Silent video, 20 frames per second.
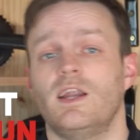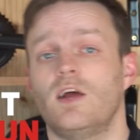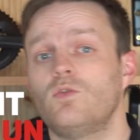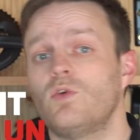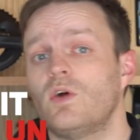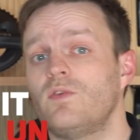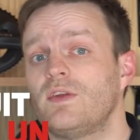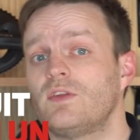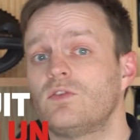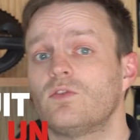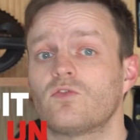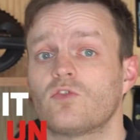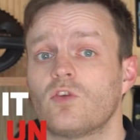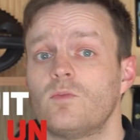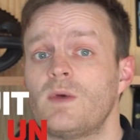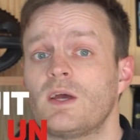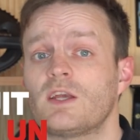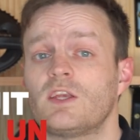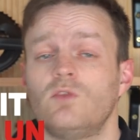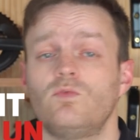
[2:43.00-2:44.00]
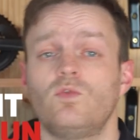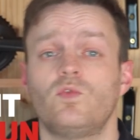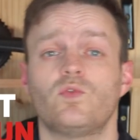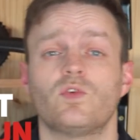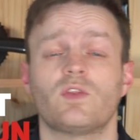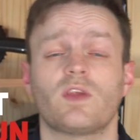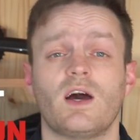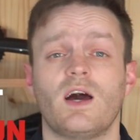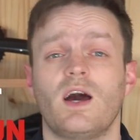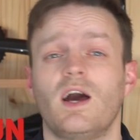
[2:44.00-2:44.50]
Là où avec d'autres marques, il vous
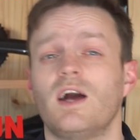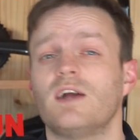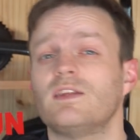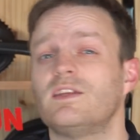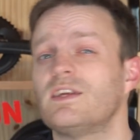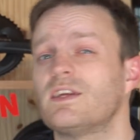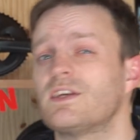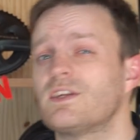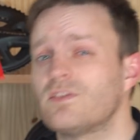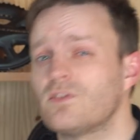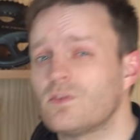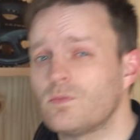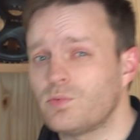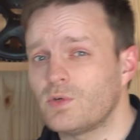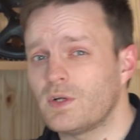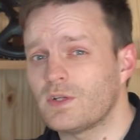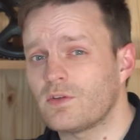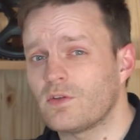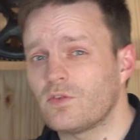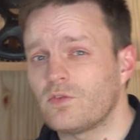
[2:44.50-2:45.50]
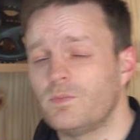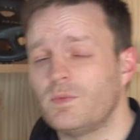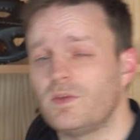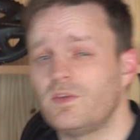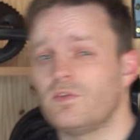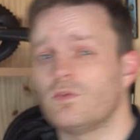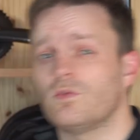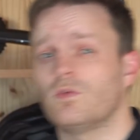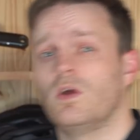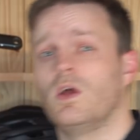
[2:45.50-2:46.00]
faudra un dégraissant pour la
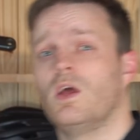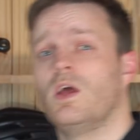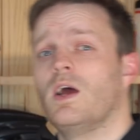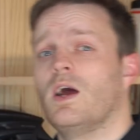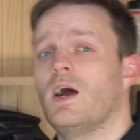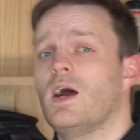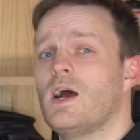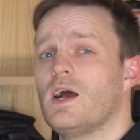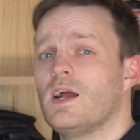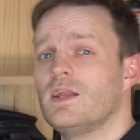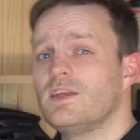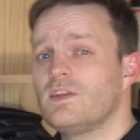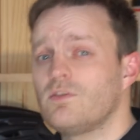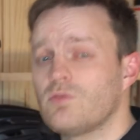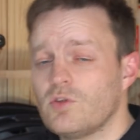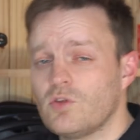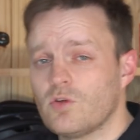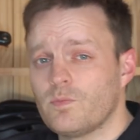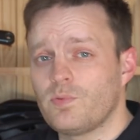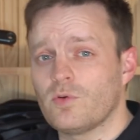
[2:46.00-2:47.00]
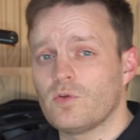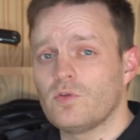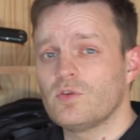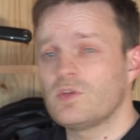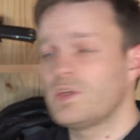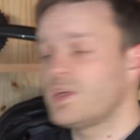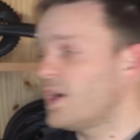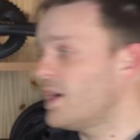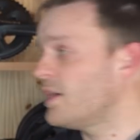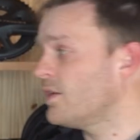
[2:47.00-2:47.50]
transmission, un nettoyant pour le
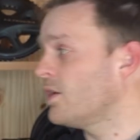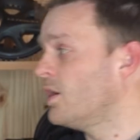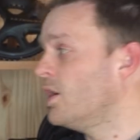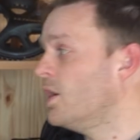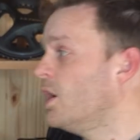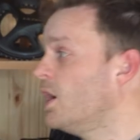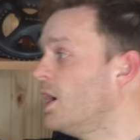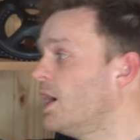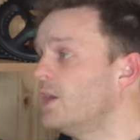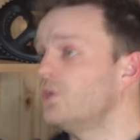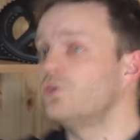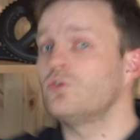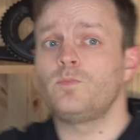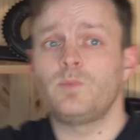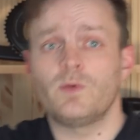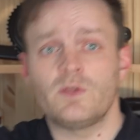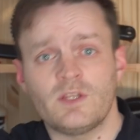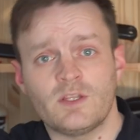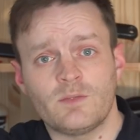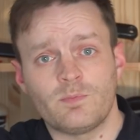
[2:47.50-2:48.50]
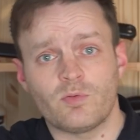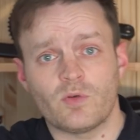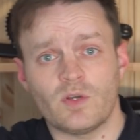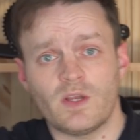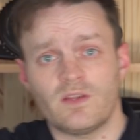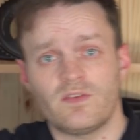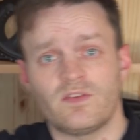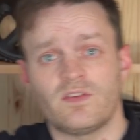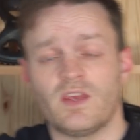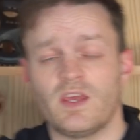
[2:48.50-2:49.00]
cadre, un autre peut-être pour
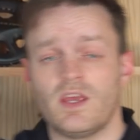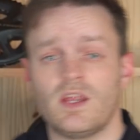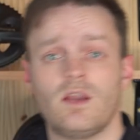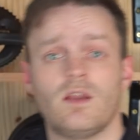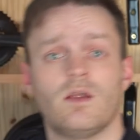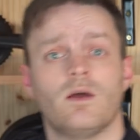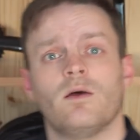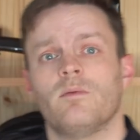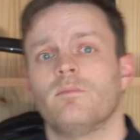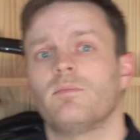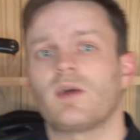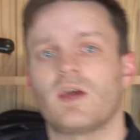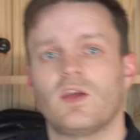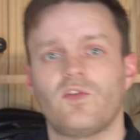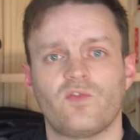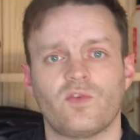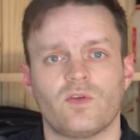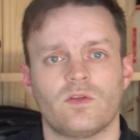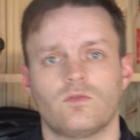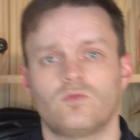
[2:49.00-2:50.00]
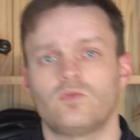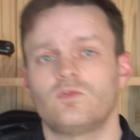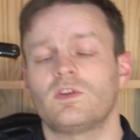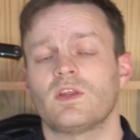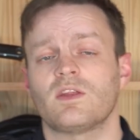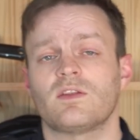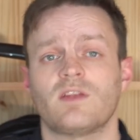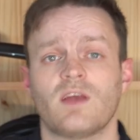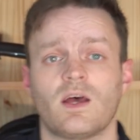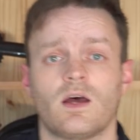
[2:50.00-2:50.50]
la selle, bref, tout
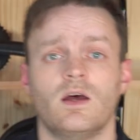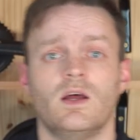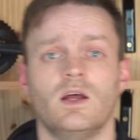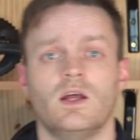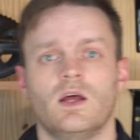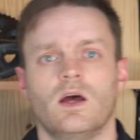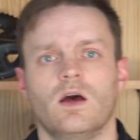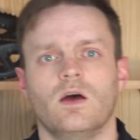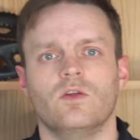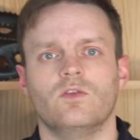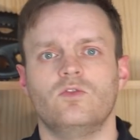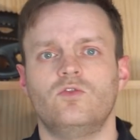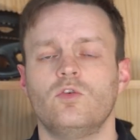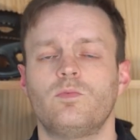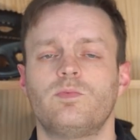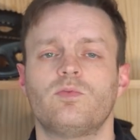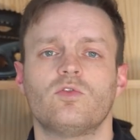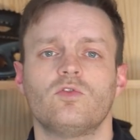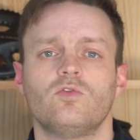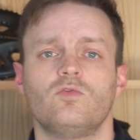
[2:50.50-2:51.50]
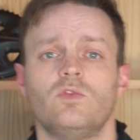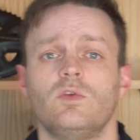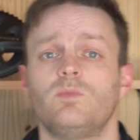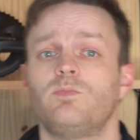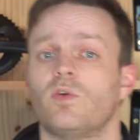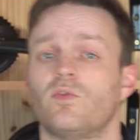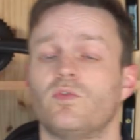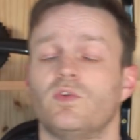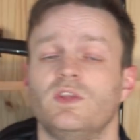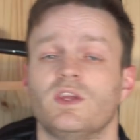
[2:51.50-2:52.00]
un tas euh, de produits
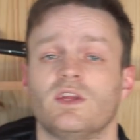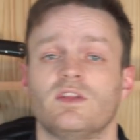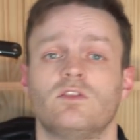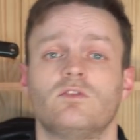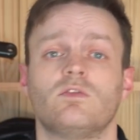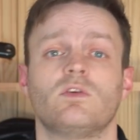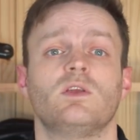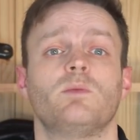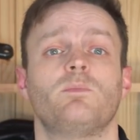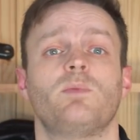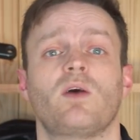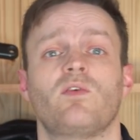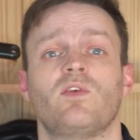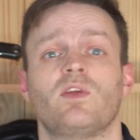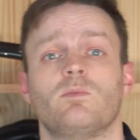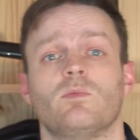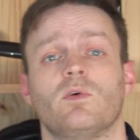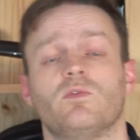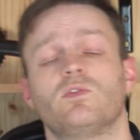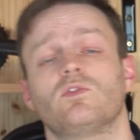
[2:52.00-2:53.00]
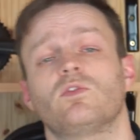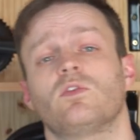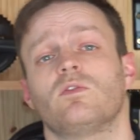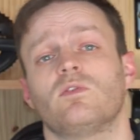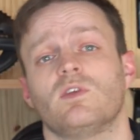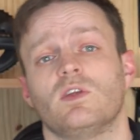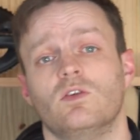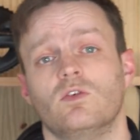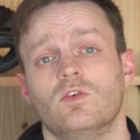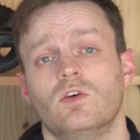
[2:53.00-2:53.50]
pour venir nettoyer parfaitement votre
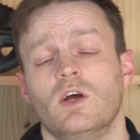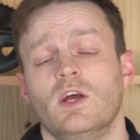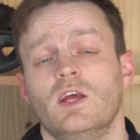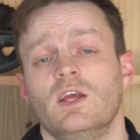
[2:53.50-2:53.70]
vélo.